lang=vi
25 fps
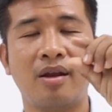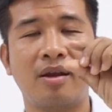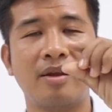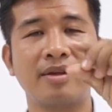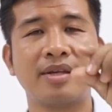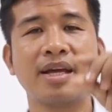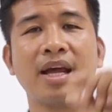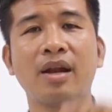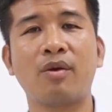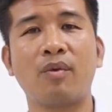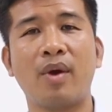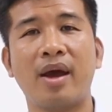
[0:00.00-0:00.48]
nó
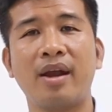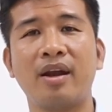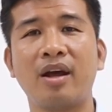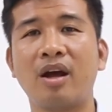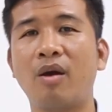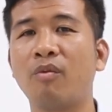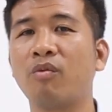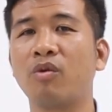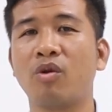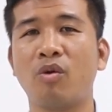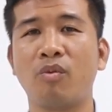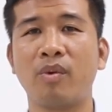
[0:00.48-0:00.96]
sát quá nó
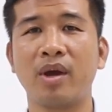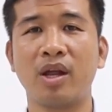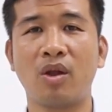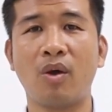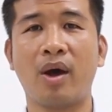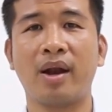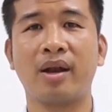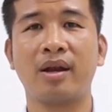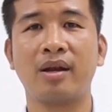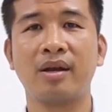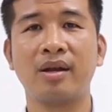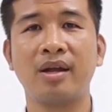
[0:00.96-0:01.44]
không có đúng kỹ
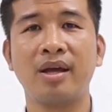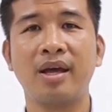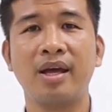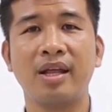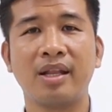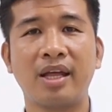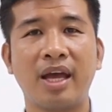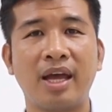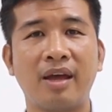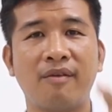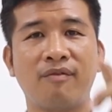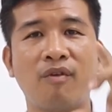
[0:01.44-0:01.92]
thuật
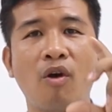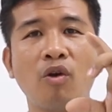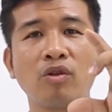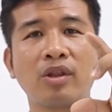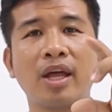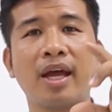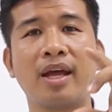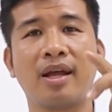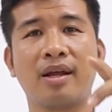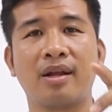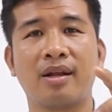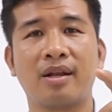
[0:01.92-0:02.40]
thì vô
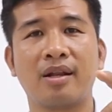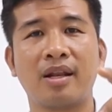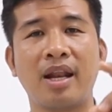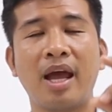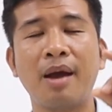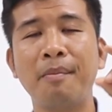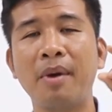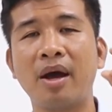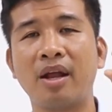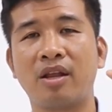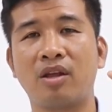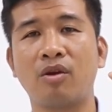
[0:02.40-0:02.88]
tình
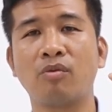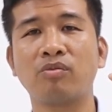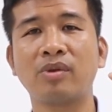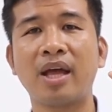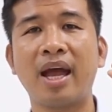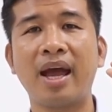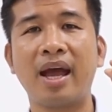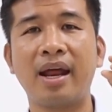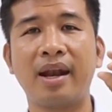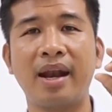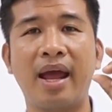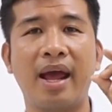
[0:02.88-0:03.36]
nếu mà chúng
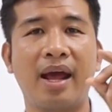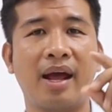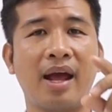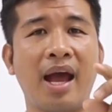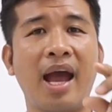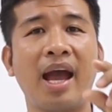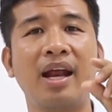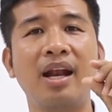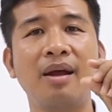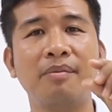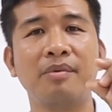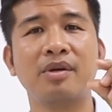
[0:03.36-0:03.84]
ta để
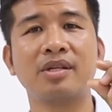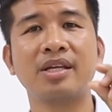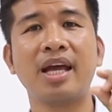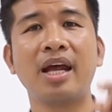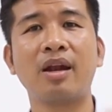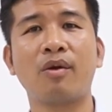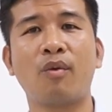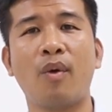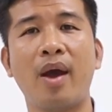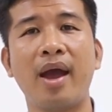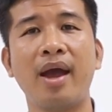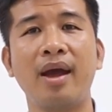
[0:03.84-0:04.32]
hai lớp nó
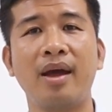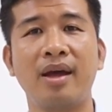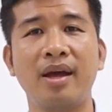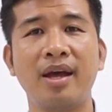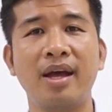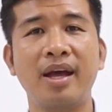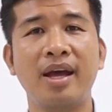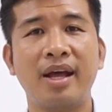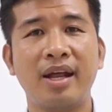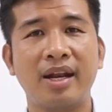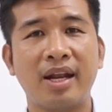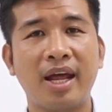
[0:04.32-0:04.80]
sát quá
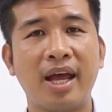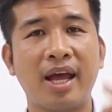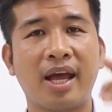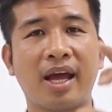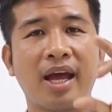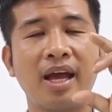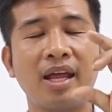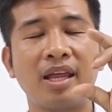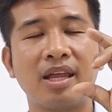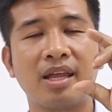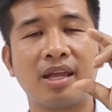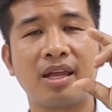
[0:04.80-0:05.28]
thì
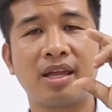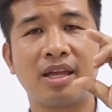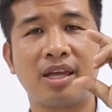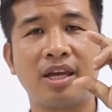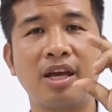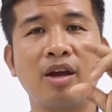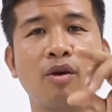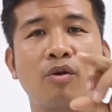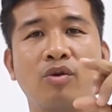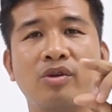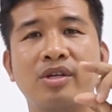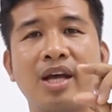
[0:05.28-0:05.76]
cái
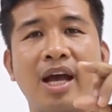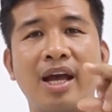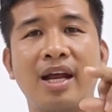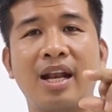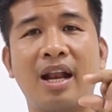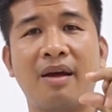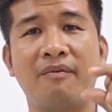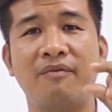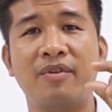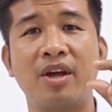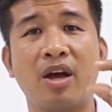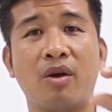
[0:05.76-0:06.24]
chiều dày
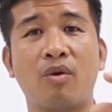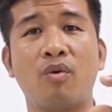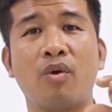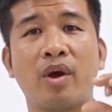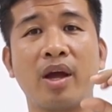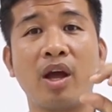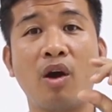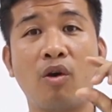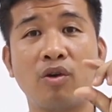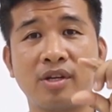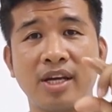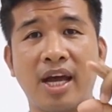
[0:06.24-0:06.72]
làm việc của
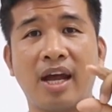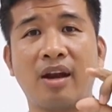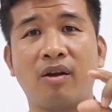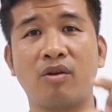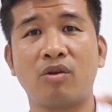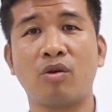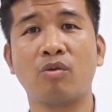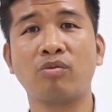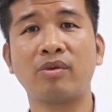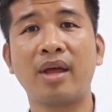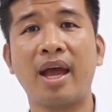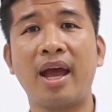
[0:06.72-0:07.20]
cái ô sàn
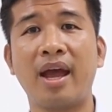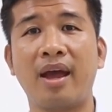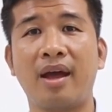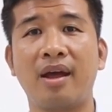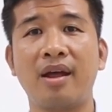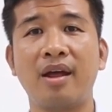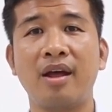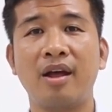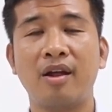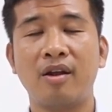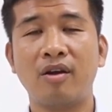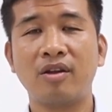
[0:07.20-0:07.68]
của chúng ta
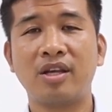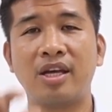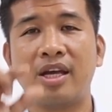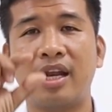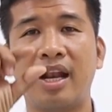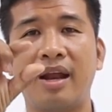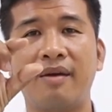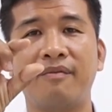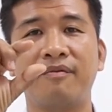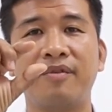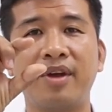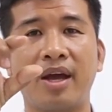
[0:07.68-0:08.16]
nó chỉ
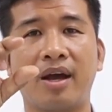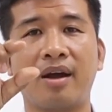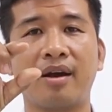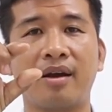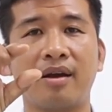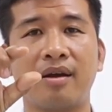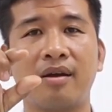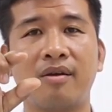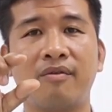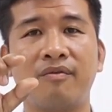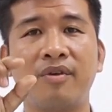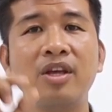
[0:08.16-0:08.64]
làm việc
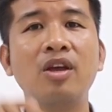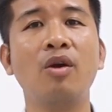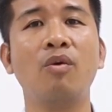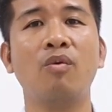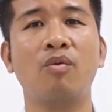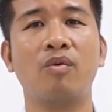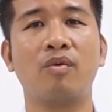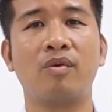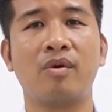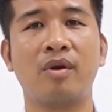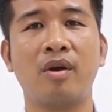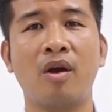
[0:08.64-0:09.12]
ví dụ
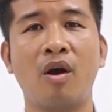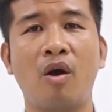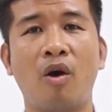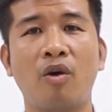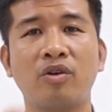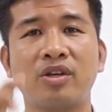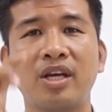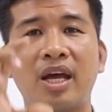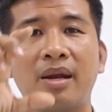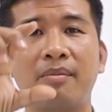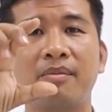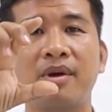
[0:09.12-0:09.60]

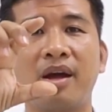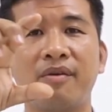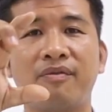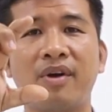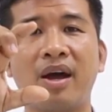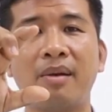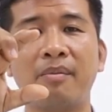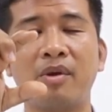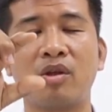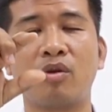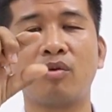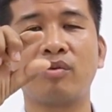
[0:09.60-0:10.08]
ô sàn 10
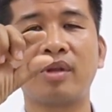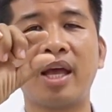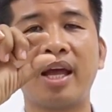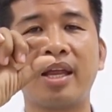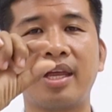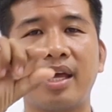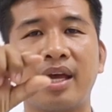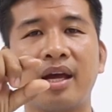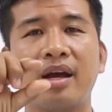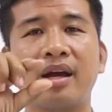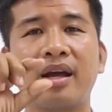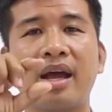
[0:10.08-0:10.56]
phân mà chúng ta
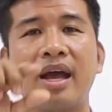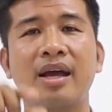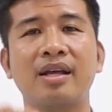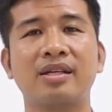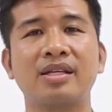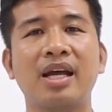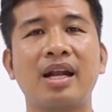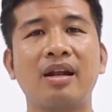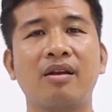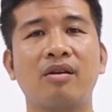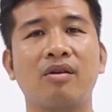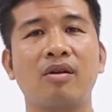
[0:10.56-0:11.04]
chỉ có kê
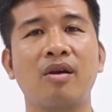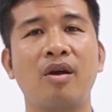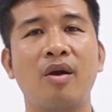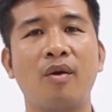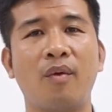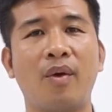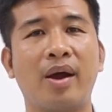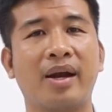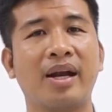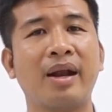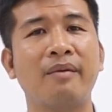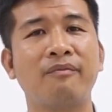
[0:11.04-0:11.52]
sắp
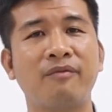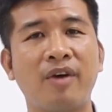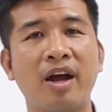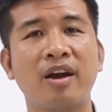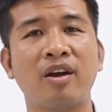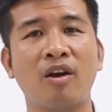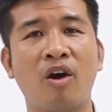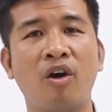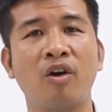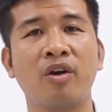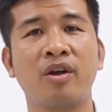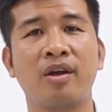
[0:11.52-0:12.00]
khoảng 5
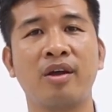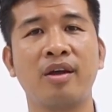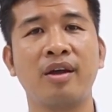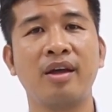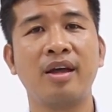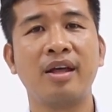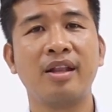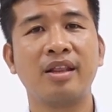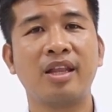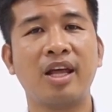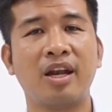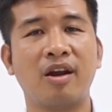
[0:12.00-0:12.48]
phân thôi
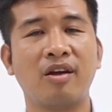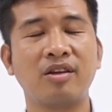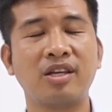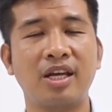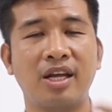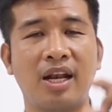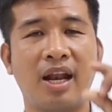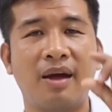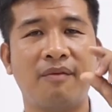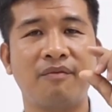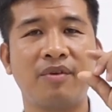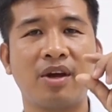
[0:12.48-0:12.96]
thì nó
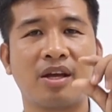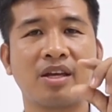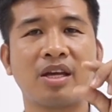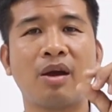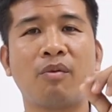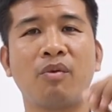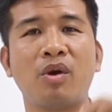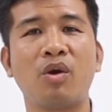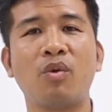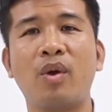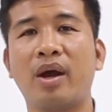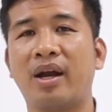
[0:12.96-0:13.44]
chỉ làm việc
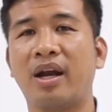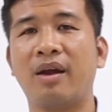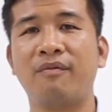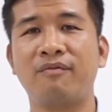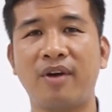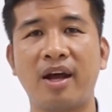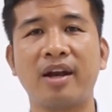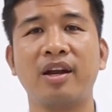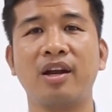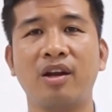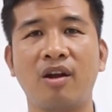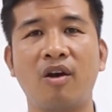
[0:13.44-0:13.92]
trong cái khoảng 5
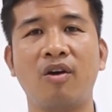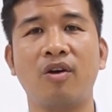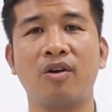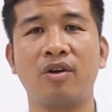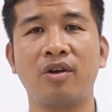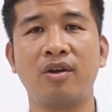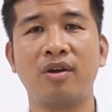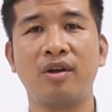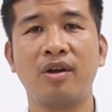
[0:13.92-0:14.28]
phân đấy thôi